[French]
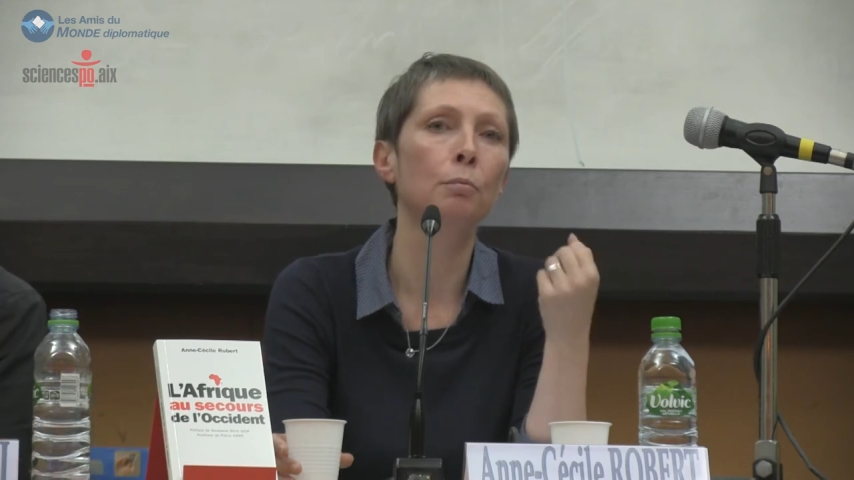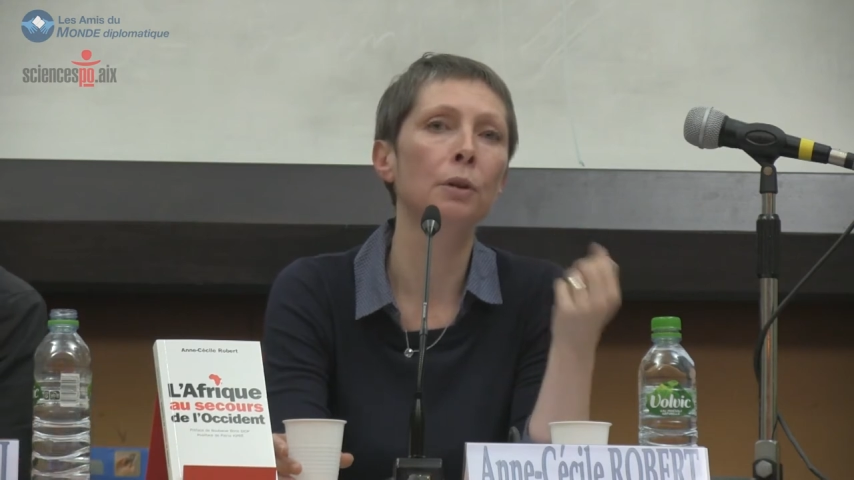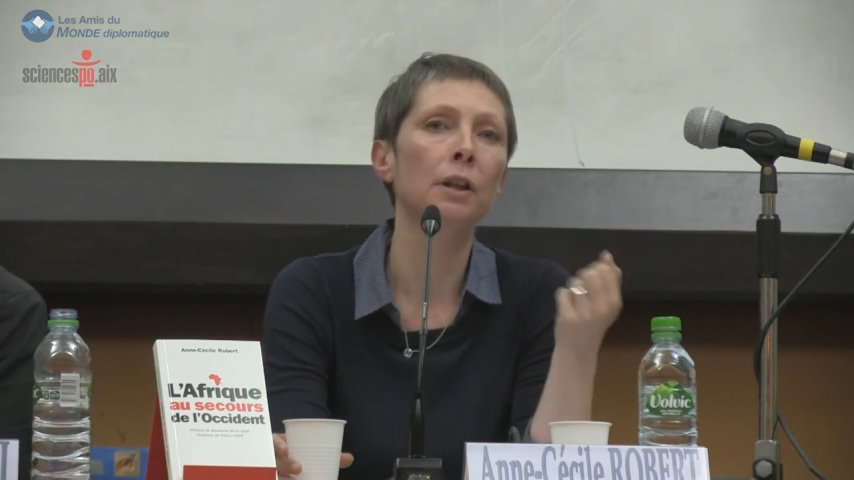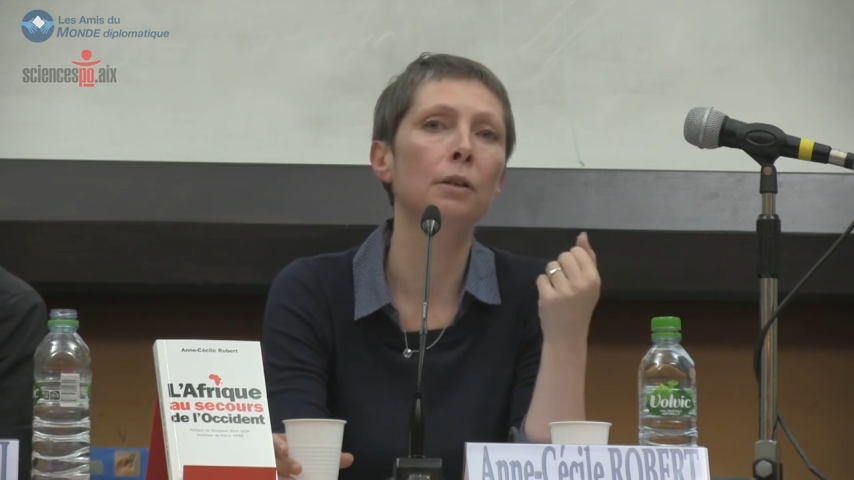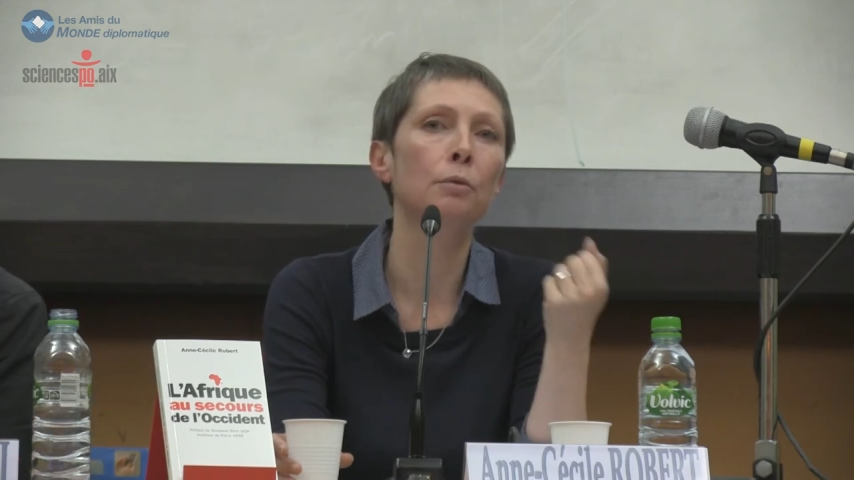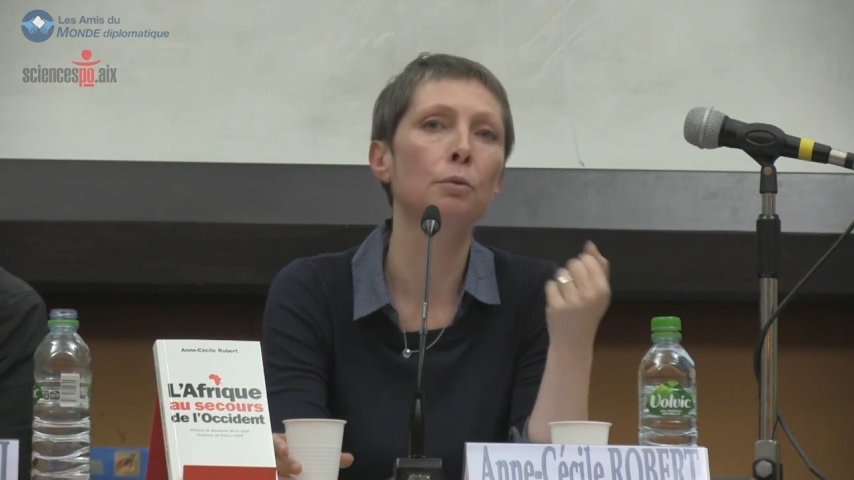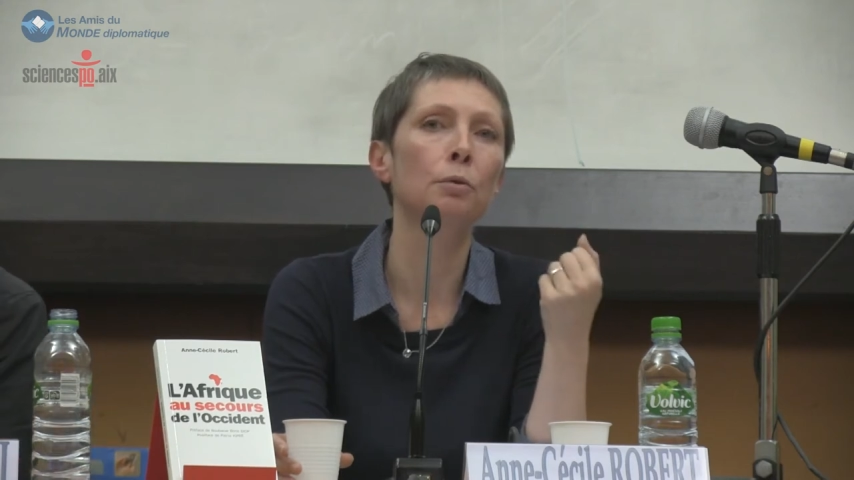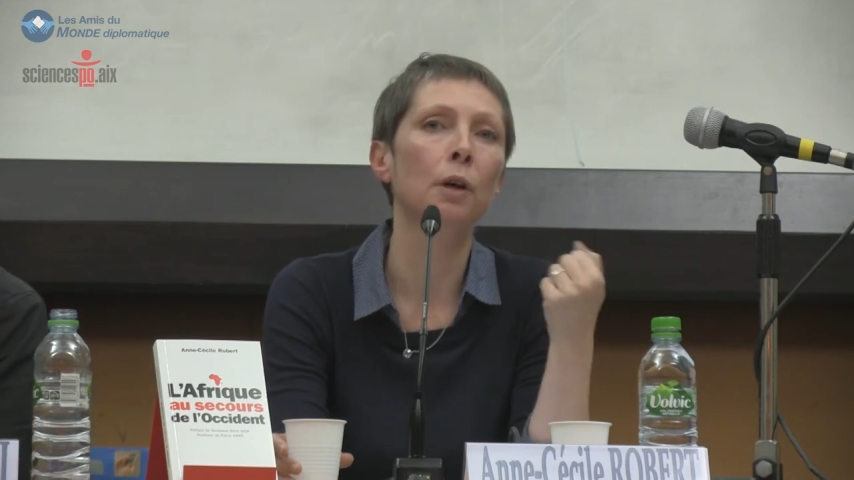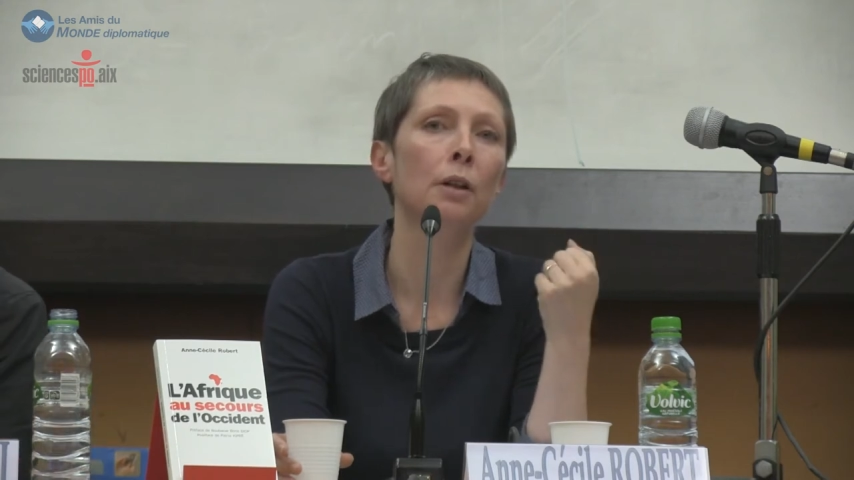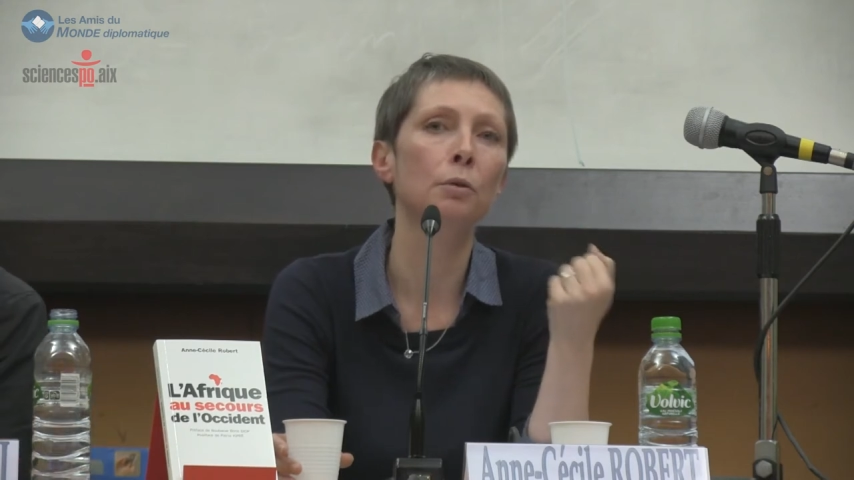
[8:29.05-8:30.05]
monnaie
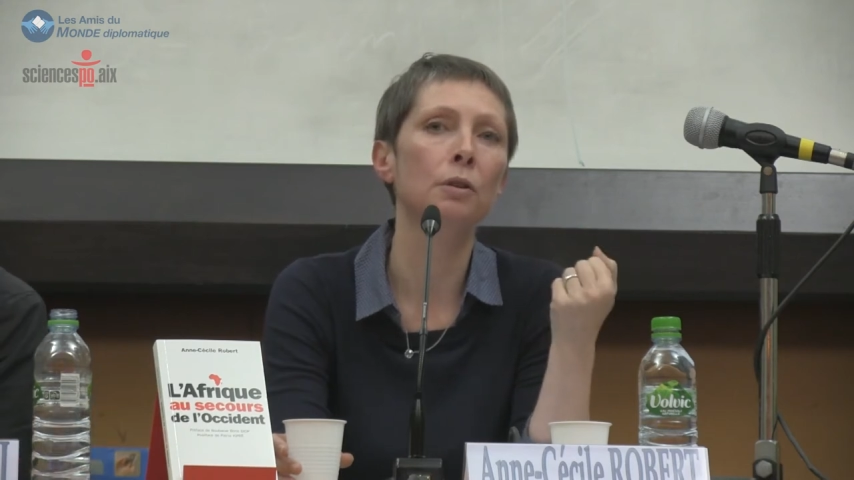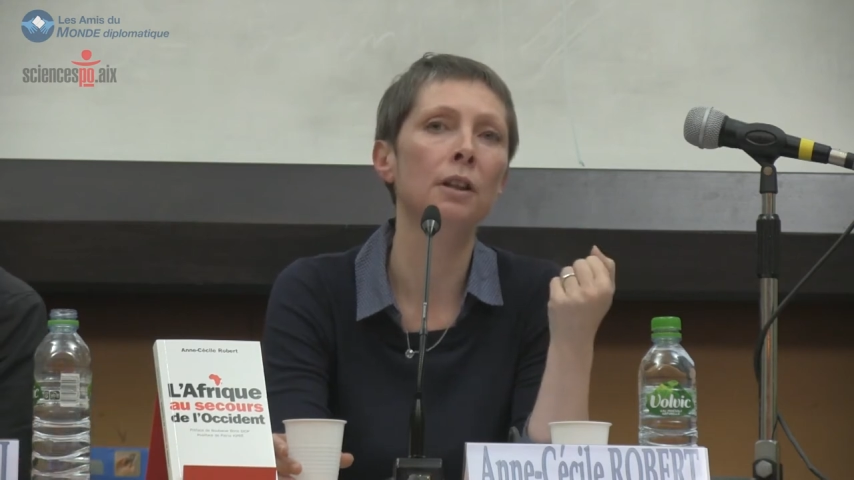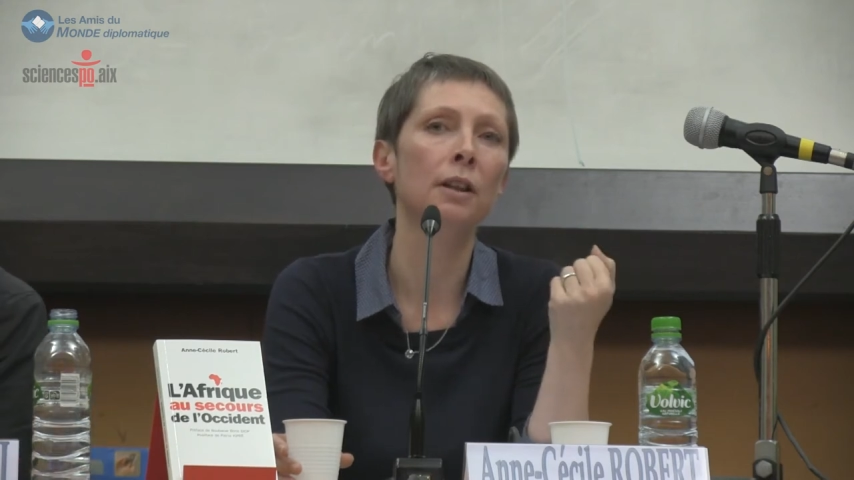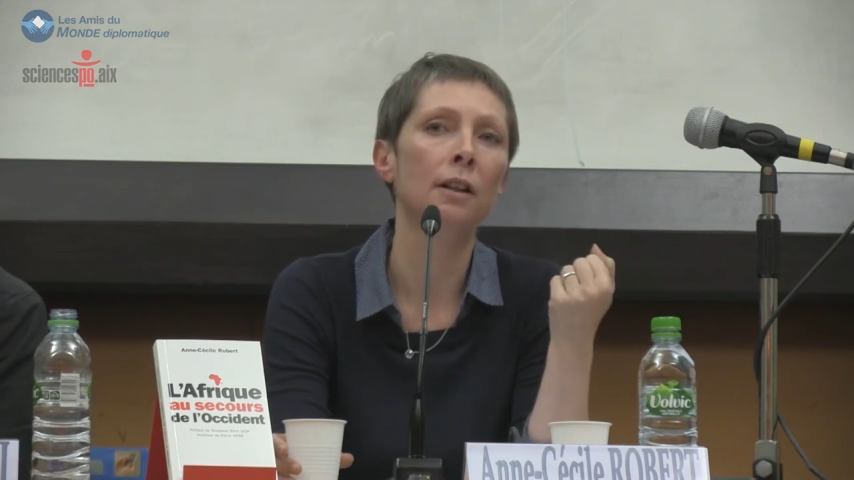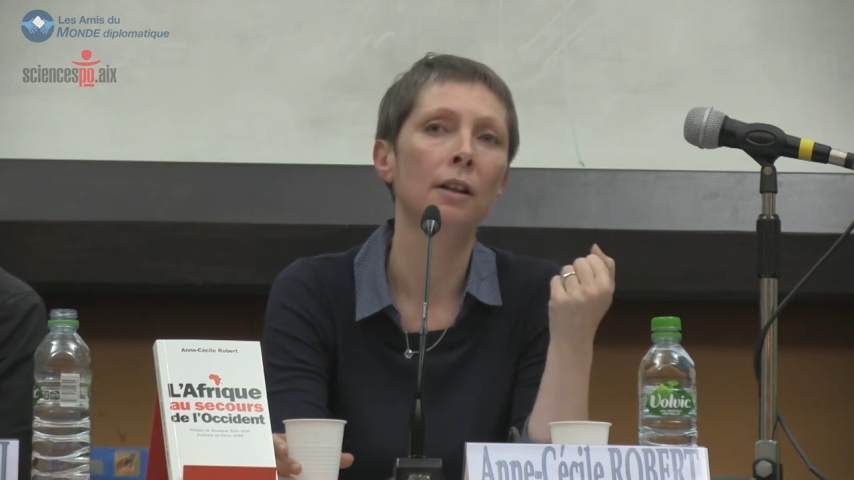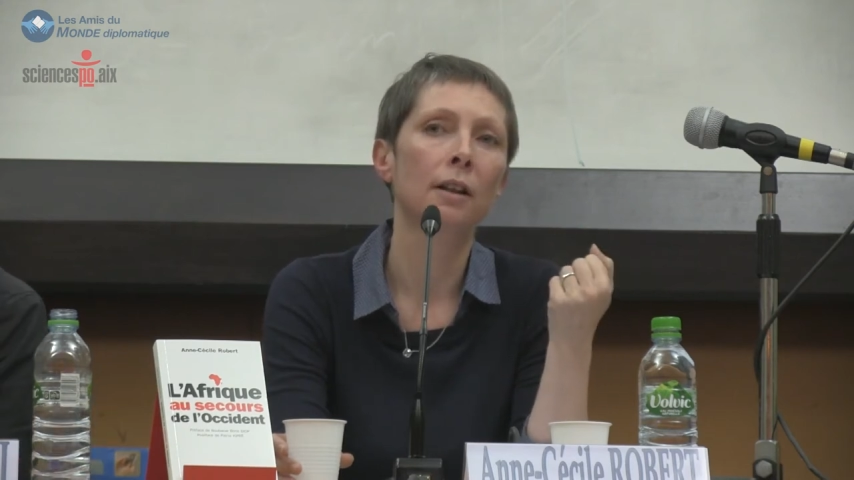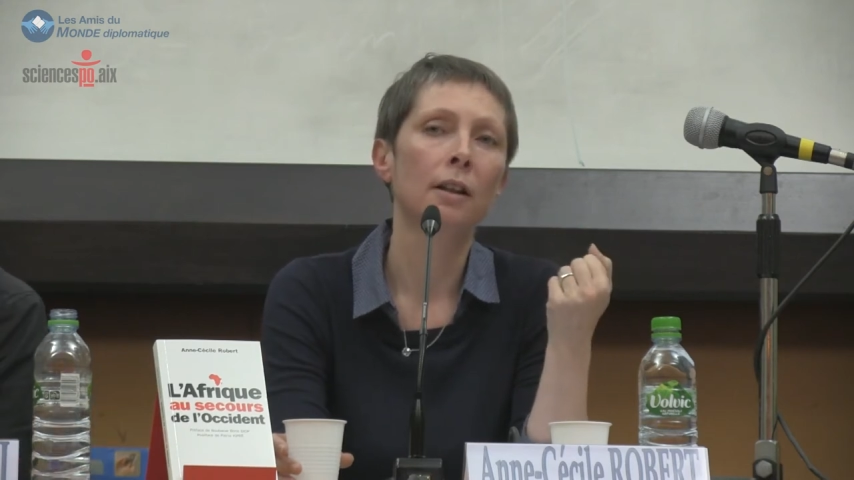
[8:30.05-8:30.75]
toujours adossée